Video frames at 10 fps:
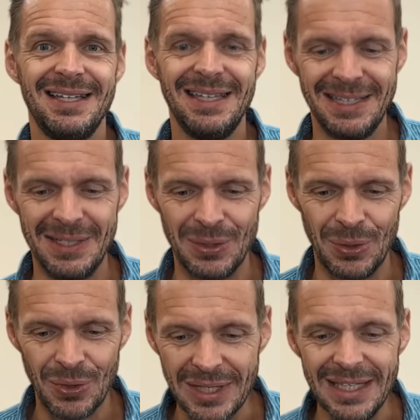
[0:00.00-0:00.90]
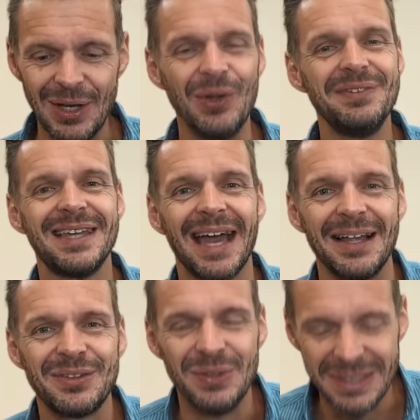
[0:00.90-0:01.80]
Ideologie und
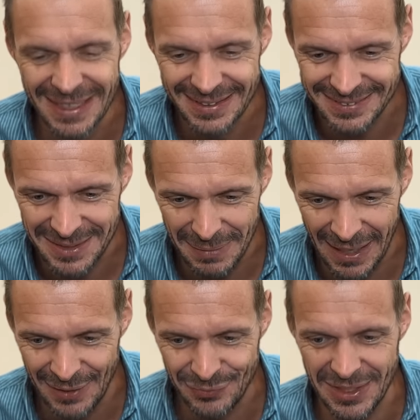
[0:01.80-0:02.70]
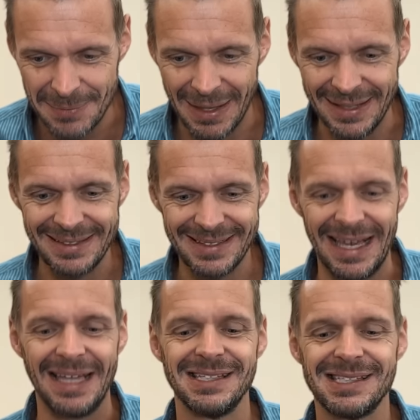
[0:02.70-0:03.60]
gratuliert dem AfD-Mann
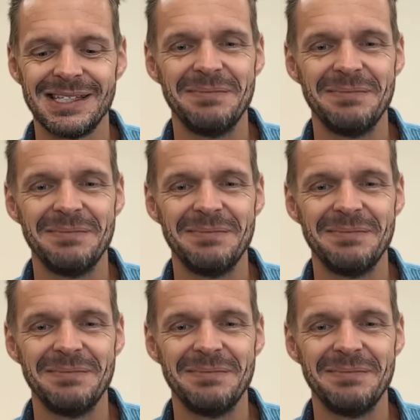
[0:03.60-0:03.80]
ganz